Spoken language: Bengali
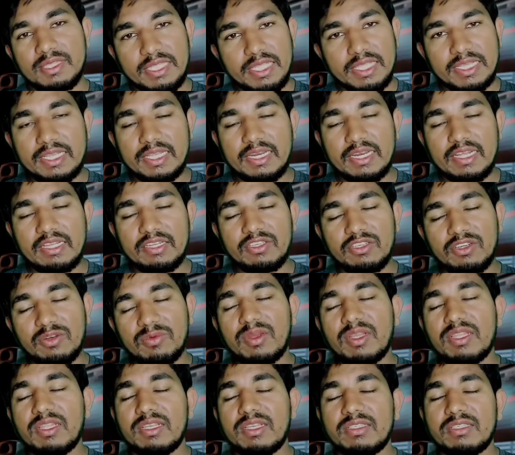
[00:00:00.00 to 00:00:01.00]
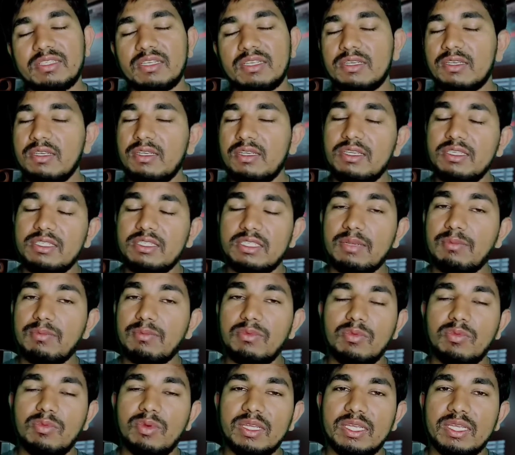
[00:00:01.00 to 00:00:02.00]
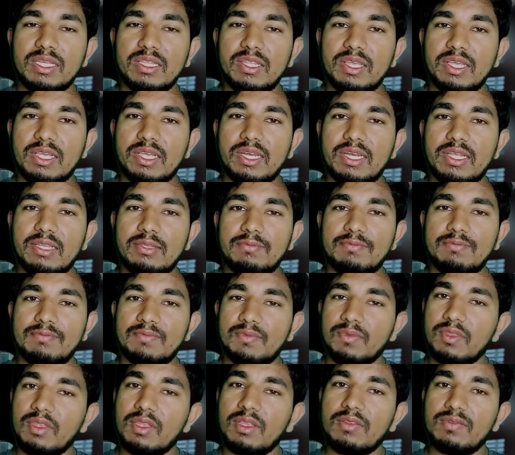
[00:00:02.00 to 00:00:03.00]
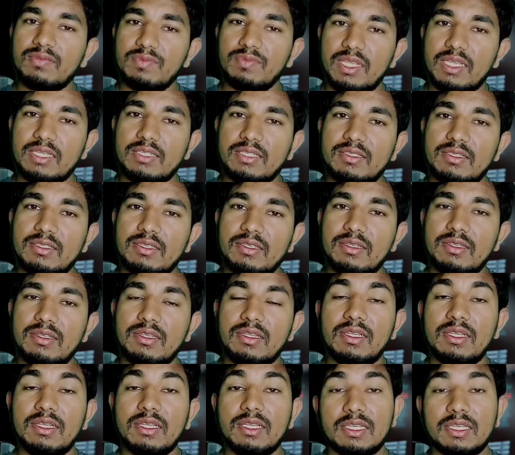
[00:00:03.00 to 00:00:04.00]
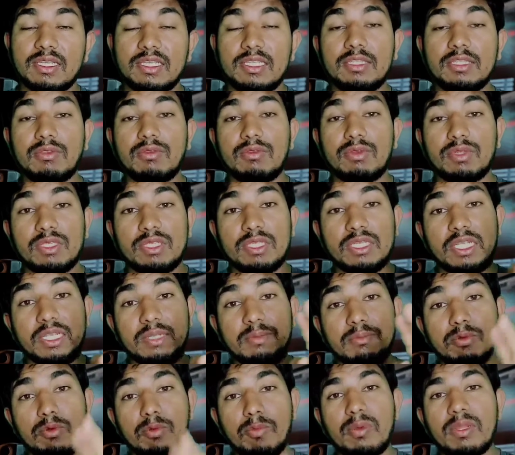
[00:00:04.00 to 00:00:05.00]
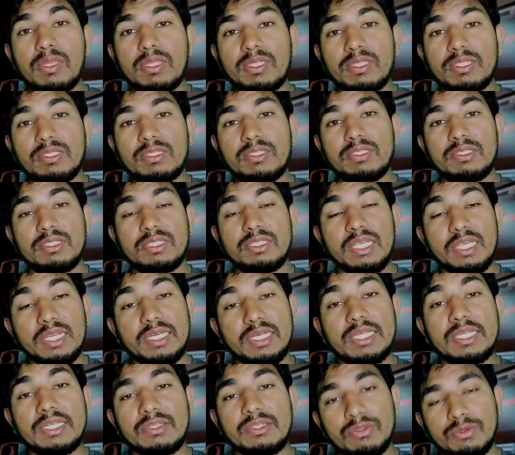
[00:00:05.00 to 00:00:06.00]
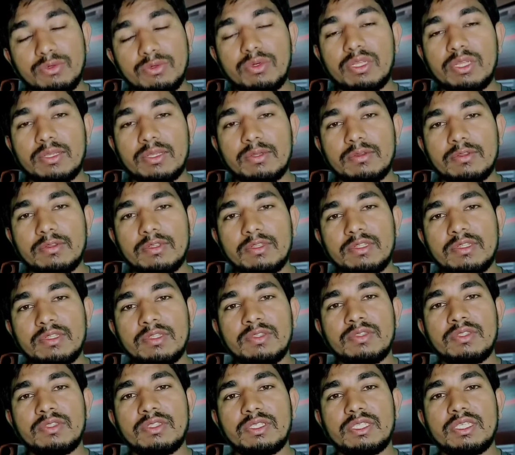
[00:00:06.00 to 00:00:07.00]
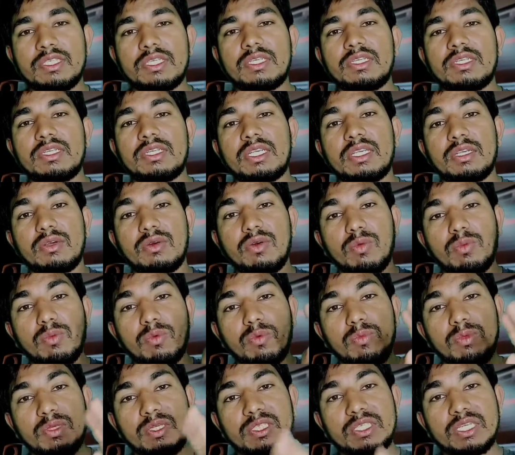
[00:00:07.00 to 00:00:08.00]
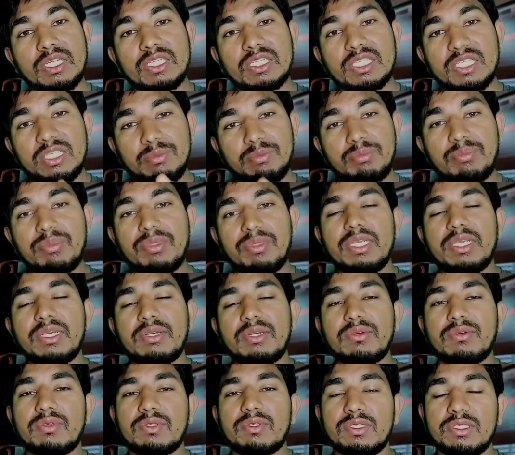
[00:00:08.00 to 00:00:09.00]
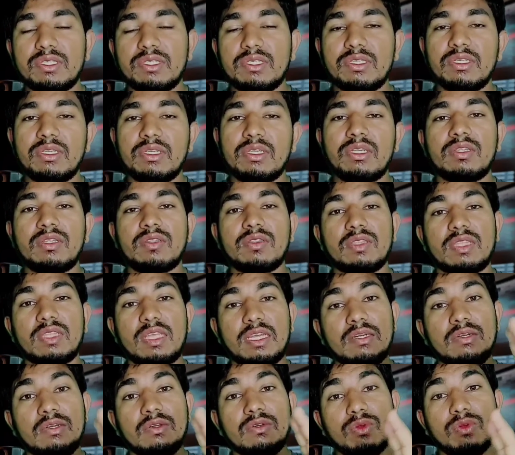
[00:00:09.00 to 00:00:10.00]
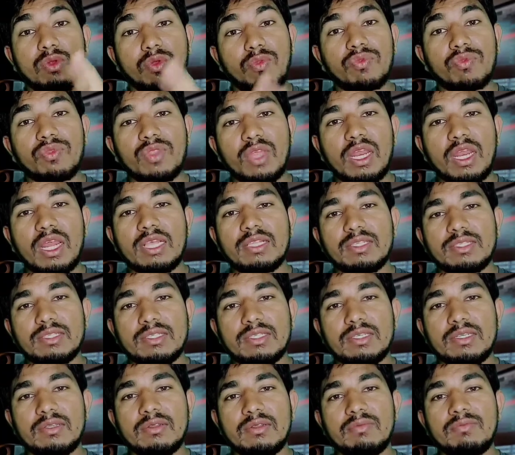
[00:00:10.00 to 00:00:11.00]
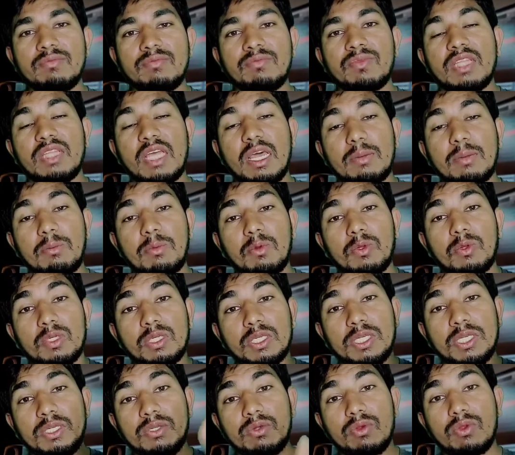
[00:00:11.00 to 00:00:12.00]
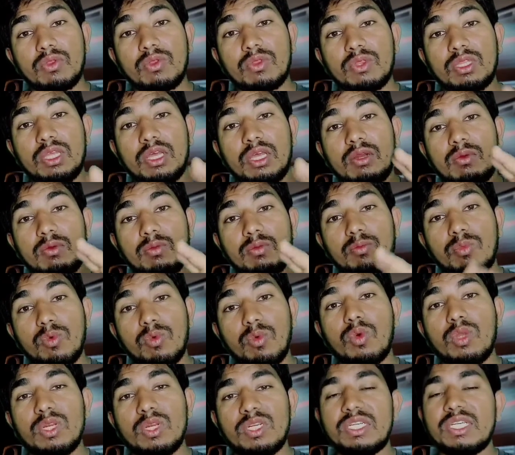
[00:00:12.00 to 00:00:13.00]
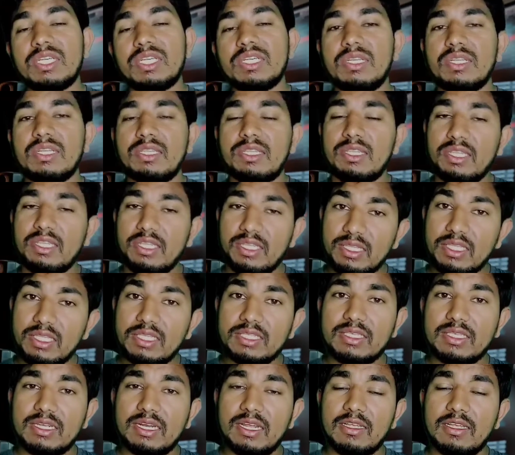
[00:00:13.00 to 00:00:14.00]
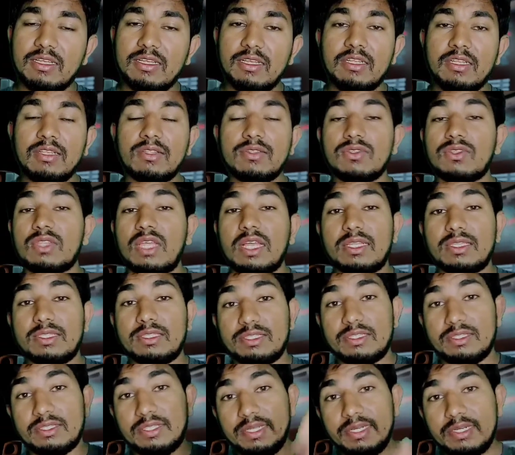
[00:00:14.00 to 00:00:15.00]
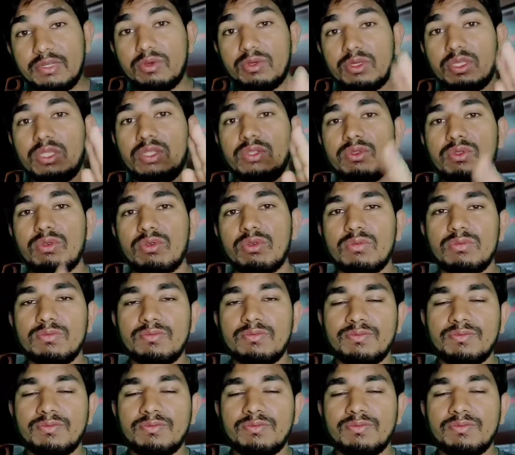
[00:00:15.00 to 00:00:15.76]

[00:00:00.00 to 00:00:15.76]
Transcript: দেখে নাই সবাই দেখছে সেই বুবলি কি দেখে নাই দেখছে কিন্তু সেই বুবলি জেনে শুনে যে সে অপবিশ্বাসকে বিয়ে করছে তার সন্তান আছে তারপরও সেই সন্তান বউয়ের স্বীকৃতি দিতেছে না তা জেনেও কিন্তু